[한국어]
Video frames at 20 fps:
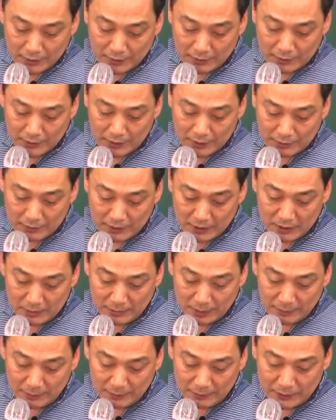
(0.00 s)
경제학
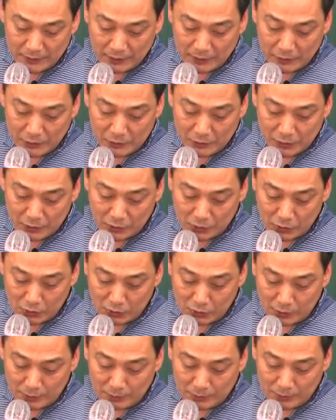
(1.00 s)
1번 법칙의 수요
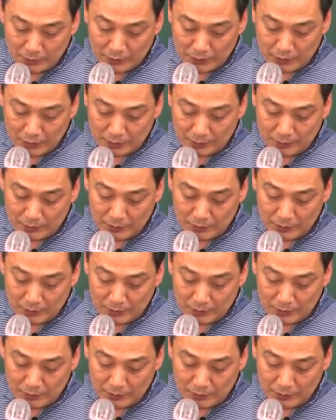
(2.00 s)
공급 분석,